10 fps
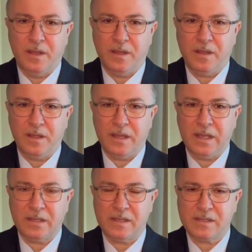آه،
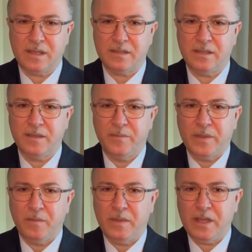الاقتصادي
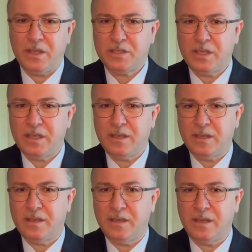من أجل
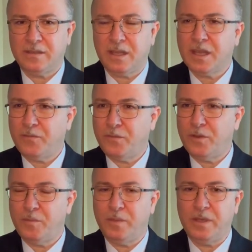آه،
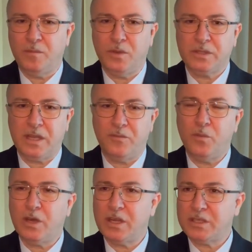التكفل بمختلف
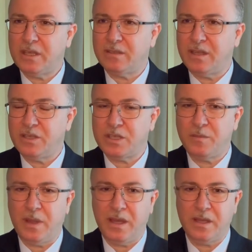مخرجات
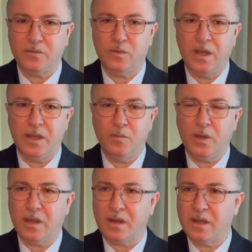الاجتماعات
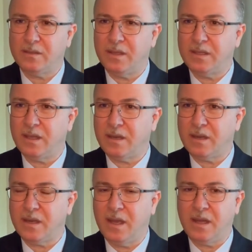والمقررات التي
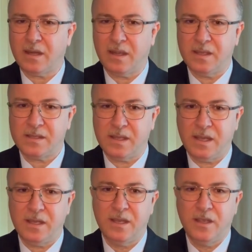قررها
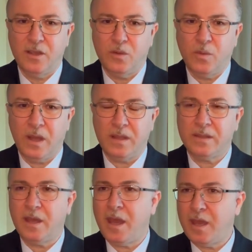الرئيسان
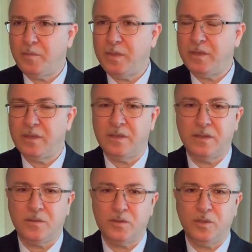والذهاب
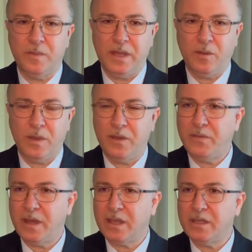آه، قدما نحو
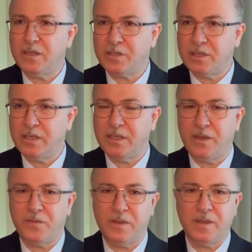آفاق جديدة
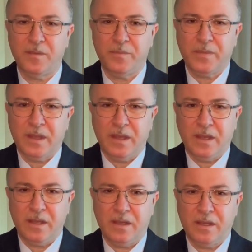في
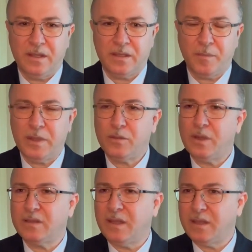
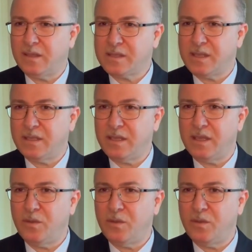التبادلات الاقتصادية